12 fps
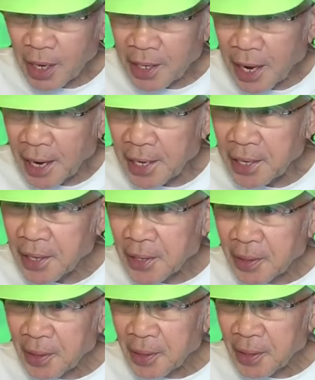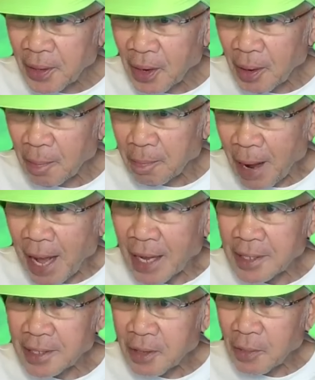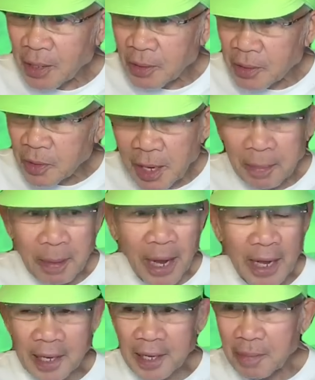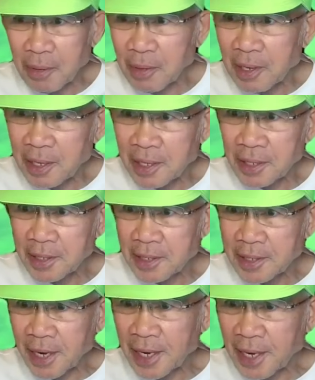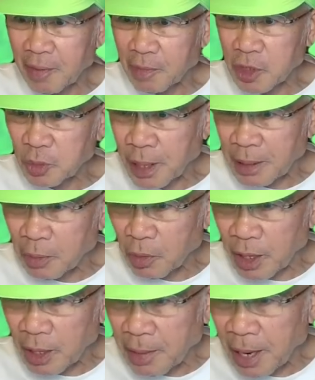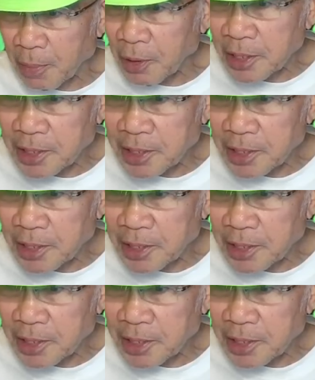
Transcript: วัดไหน ก็ปะจังหวัดของตัวเองไปนะครับผมก็เลยใส่คำว่าสุพรรณบุรีไป พวกนี้